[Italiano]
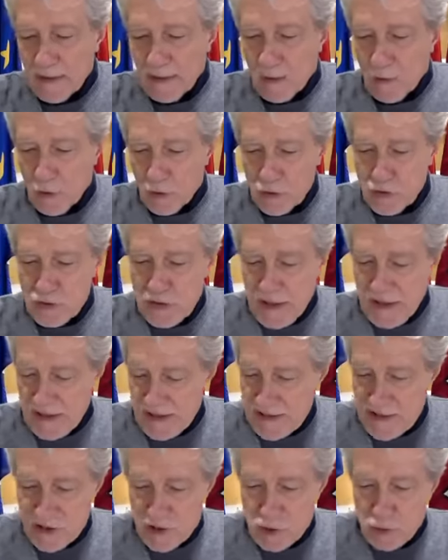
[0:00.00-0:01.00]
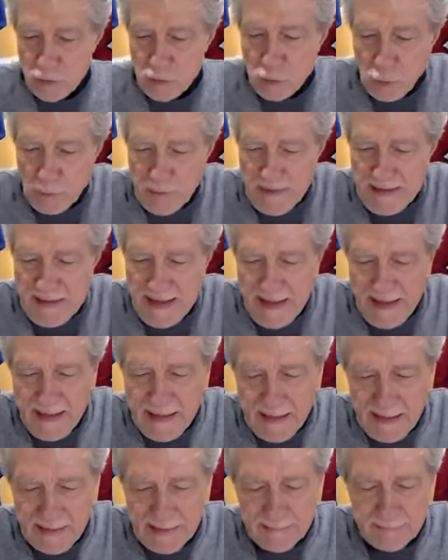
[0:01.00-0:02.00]
Oggi Arezzo, come
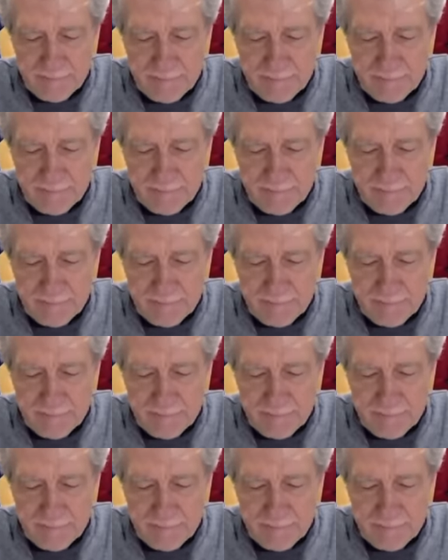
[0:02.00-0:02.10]
ieri